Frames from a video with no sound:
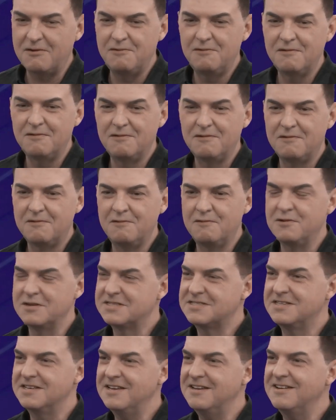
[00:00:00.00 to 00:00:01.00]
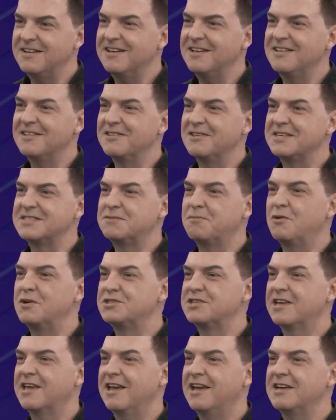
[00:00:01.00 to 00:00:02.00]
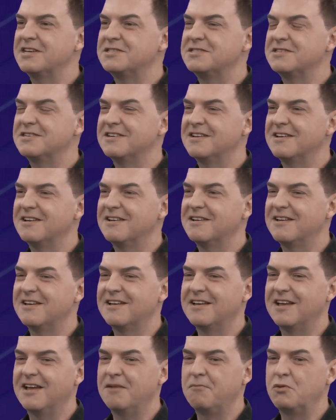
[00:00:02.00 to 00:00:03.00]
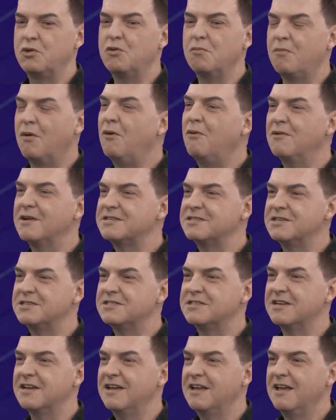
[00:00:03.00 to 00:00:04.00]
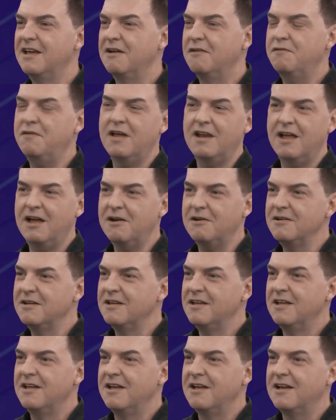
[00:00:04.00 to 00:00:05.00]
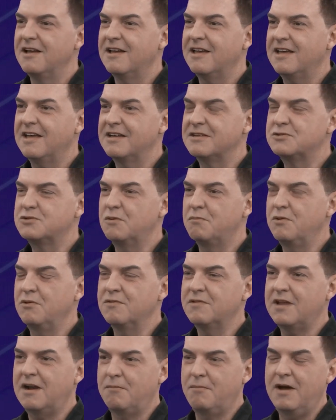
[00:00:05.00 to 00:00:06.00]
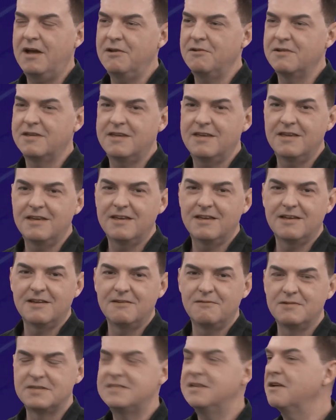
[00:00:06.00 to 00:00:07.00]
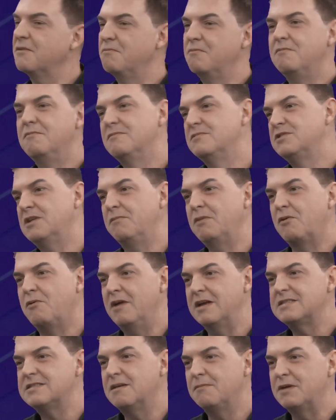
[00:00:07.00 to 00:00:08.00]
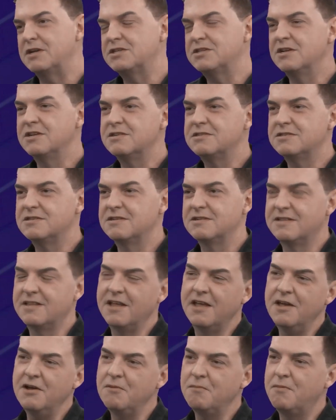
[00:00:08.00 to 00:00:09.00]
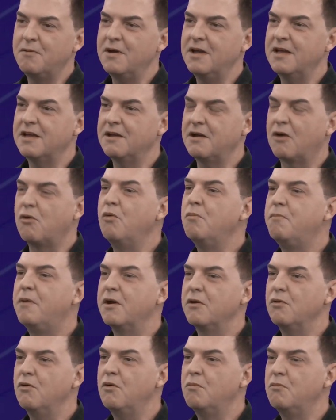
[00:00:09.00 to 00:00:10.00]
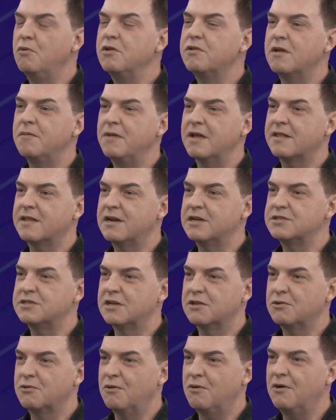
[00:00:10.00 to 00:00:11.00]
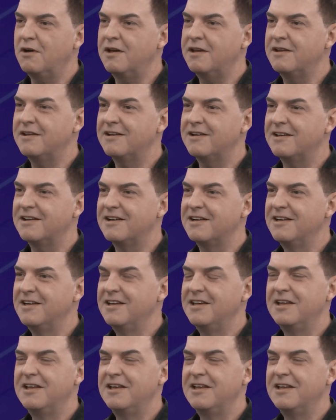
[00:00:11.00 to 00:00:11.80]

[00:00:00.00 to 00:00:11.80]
com, com você né, nesse podcast. É, é, muito bom a gente falar é, sobre um trabalho que você já me conhece há bastante tempo, né, acompanhou muito a minha trajetória,